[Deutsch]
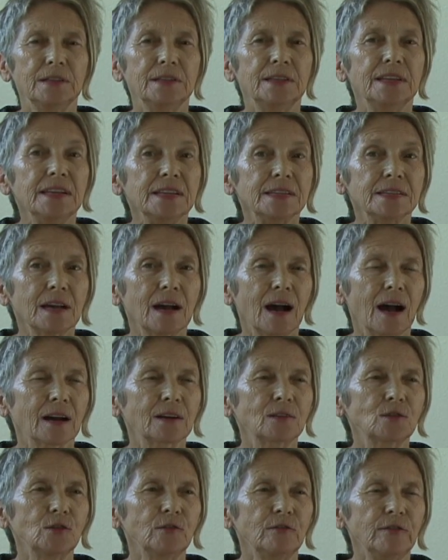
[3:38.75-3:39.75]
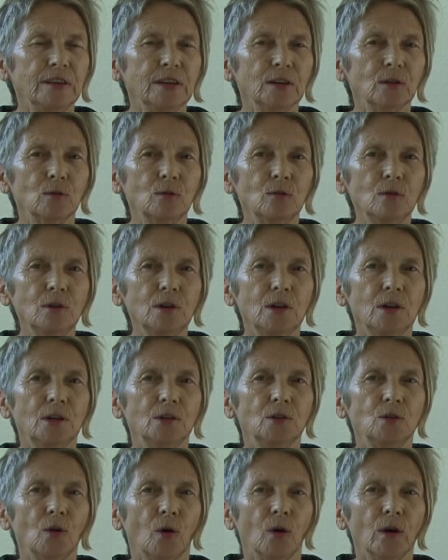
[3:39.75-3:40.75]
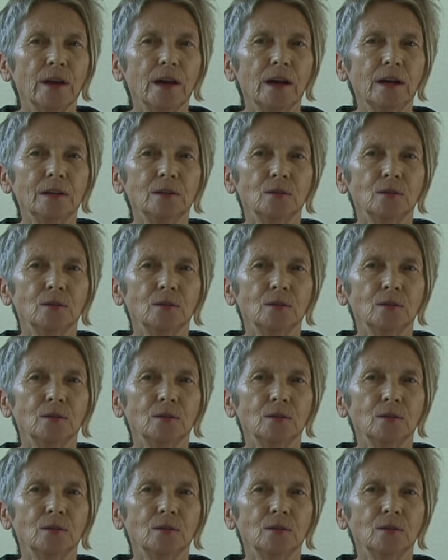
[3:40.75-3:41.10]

Diese Aktivierung neuer